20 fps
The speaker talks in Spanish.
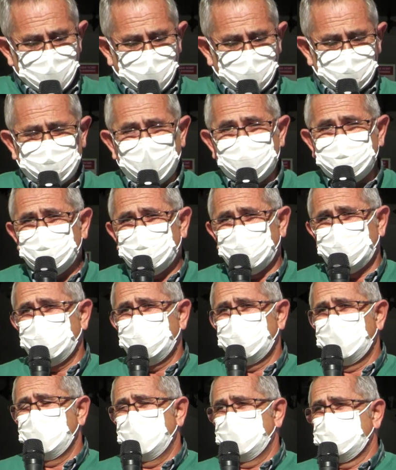Por
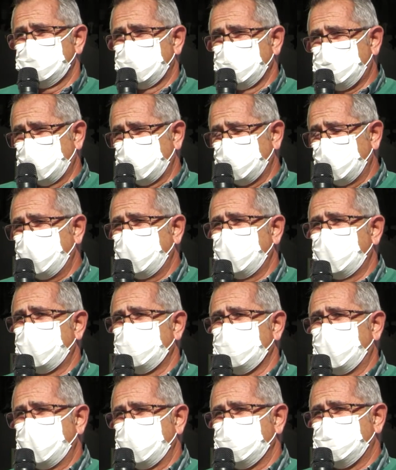tanto, después de leer
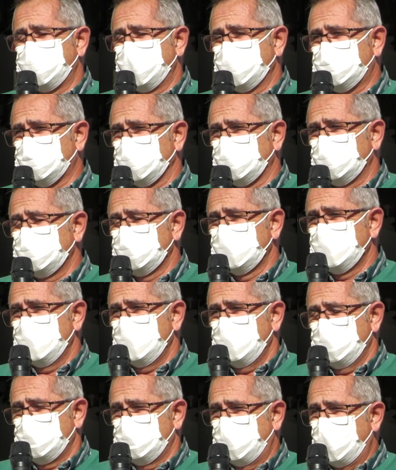el
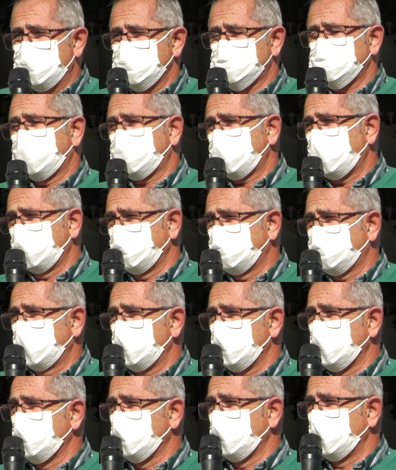manifiesto, vamos a
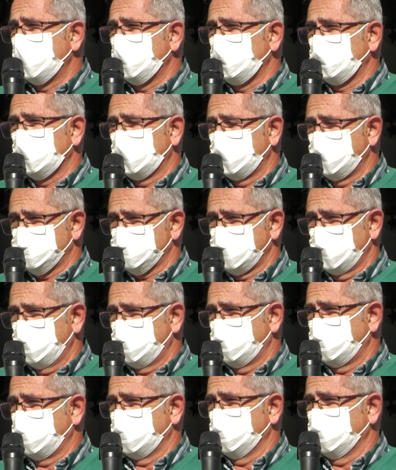realizar un minuto de
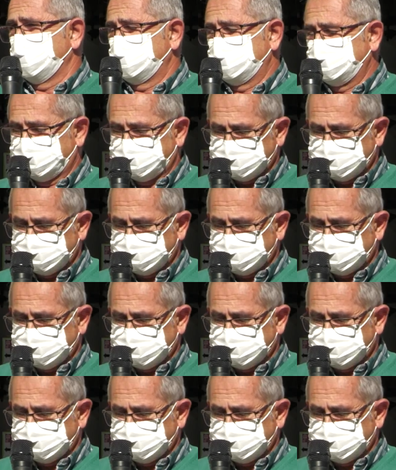silencio.